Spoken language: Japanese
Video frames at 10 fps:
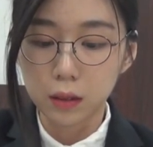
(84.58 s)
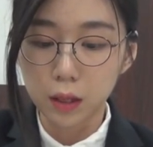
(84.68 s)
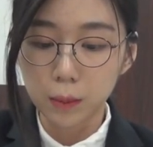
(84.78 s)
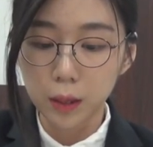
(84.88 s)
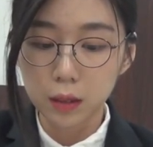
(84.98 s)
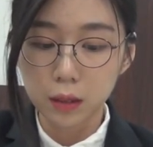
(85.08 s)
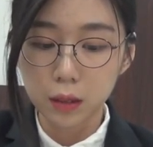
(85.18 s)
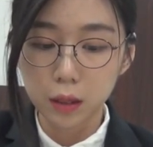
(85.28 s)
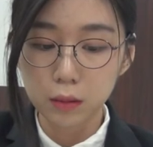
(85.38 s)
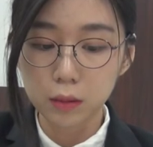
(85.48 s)
ネタバレ
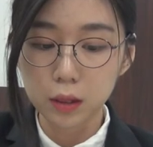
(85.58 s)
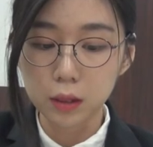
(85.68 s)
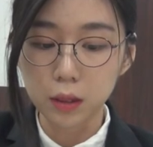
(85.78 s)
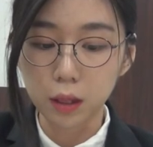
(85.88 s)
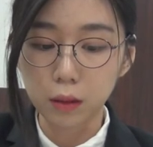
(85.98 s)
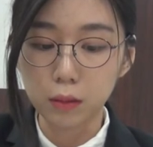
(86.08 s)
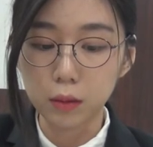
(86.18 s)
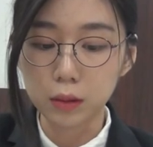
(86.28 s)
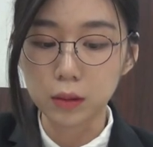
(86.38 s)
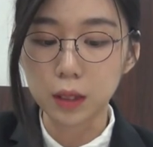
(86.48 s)
になるんですがご
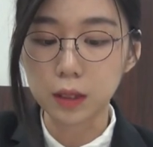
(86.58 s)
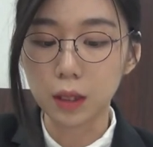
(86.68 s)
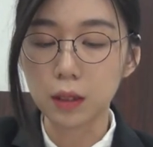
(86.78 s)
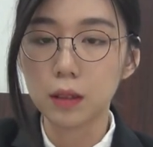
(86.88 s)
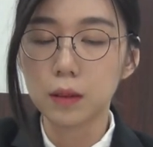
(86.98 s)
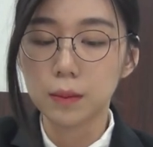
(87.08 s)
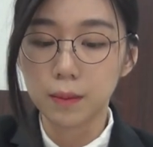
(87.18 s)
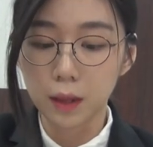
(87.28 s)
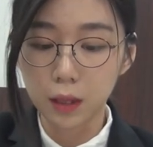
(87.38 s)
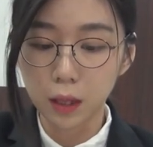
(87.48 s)
了承ください
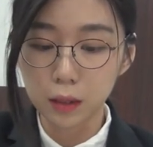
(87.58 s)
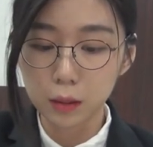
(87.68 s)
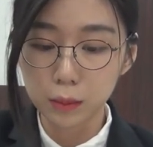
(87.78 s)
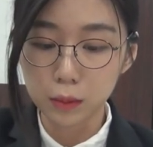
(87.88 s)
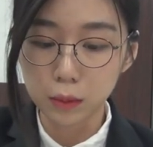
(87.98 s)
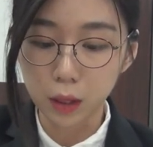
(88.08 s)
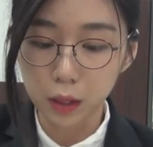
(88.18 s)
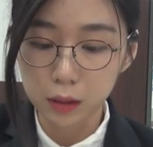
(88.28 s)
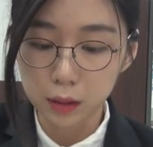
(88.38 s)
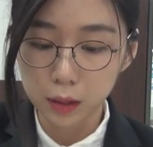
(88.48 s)
第2部
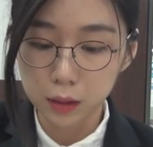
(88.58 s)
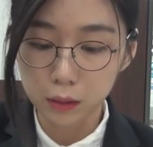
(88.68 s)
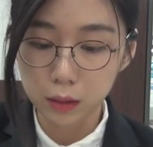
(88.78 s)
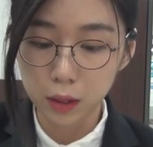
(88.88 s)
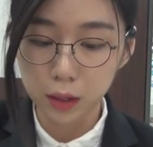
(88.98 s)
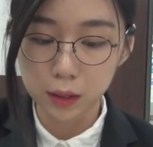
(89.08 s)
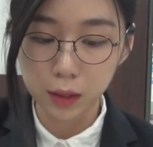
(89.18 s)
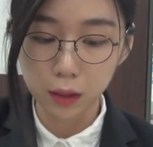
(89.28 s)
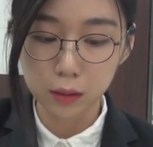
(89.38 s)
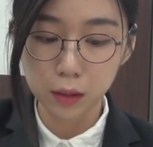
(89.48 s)
は前作から
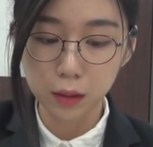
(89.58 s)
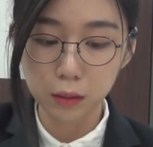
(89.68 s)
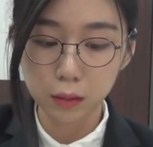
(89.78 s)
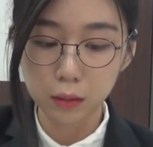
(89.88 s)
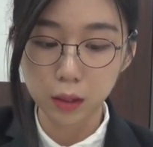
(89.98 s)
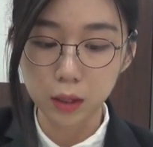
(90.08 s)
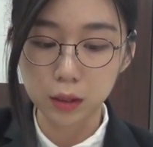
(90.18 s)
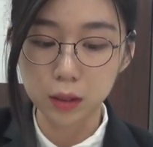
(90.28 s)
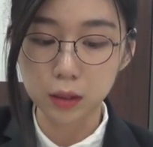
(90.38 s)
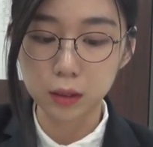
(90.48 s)
3年後の
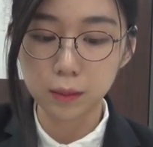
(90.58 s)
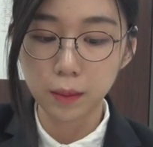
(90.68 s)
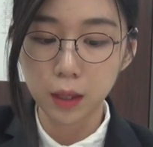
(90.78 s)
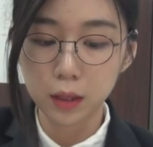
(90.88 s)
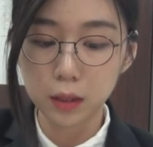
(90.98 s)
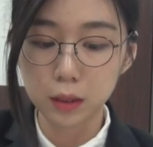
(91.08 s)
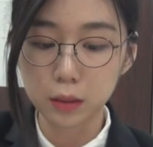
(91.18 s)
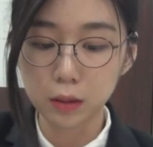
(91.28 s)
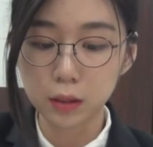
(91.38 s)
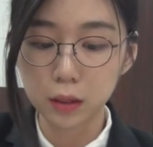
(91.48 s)
話です
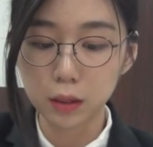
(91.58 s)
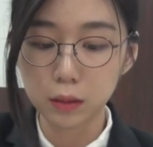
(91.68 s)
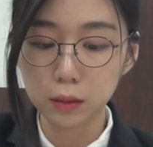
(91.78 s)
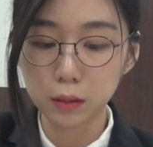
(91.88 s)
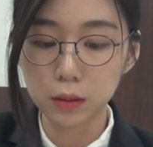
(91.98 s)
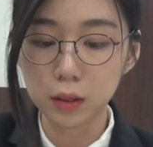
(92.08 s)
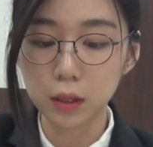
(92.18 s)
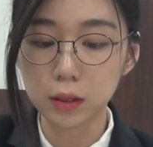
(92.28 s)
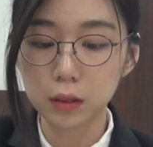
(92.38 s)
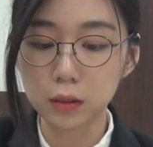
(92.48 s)
一応設定上とし
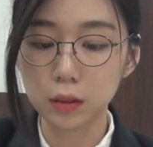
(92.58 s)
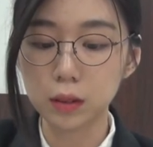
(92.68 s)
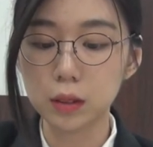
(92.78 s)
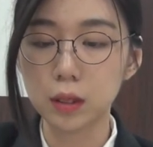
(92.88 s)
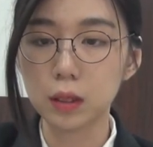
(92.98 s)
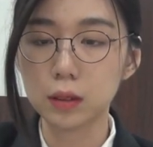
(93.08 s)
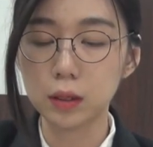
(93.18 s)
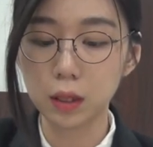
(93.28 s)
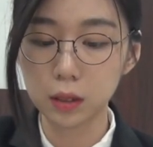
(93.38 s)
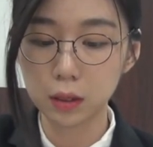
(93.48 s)
て少し
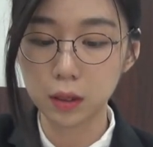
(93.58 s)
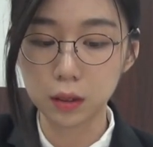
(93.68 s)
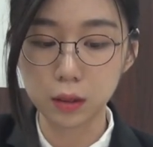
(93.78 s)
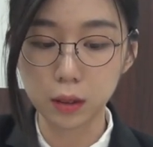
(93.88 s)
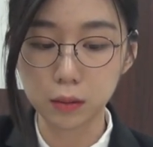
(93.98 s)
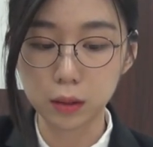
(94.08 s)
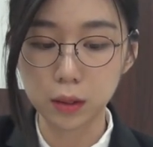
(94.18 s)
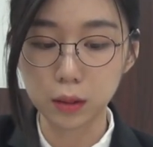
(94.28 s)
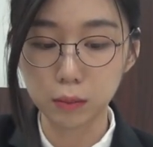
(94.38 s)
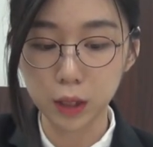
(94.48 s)
つながっていたい
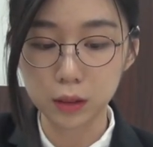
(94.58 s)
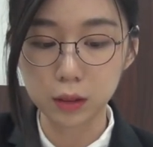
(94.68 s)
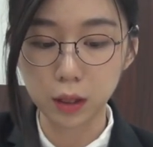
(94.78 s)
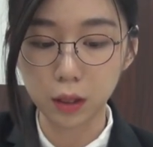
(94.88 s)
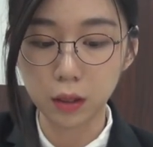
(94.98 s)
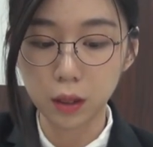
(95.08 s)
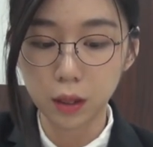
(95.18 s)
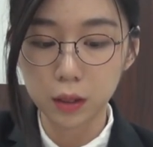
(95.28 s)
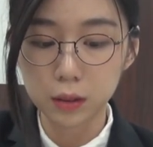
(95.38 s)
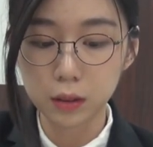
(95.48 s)
ますが
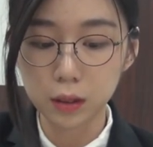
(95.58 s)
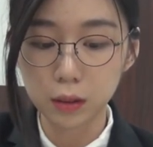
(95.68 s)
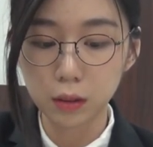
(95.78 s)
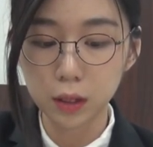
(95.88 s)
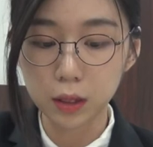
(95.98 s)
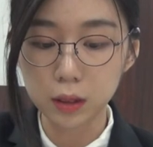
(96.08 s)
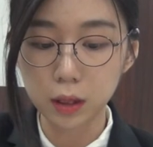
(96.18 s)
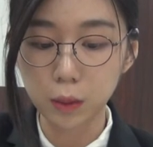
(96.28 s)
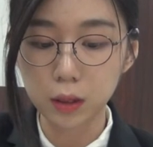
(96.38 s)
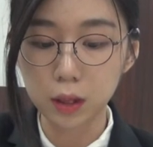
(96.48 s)
次の話
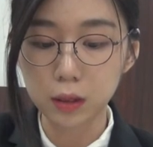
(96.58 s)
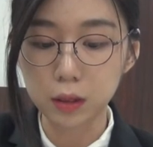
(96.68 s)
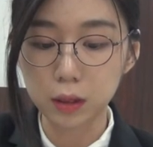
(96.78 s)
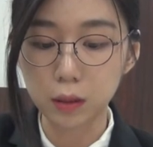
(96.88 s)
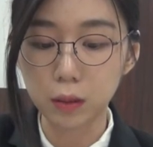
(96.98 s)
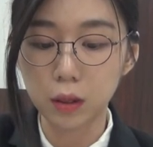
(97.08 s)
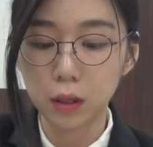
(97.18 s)
ではないですけど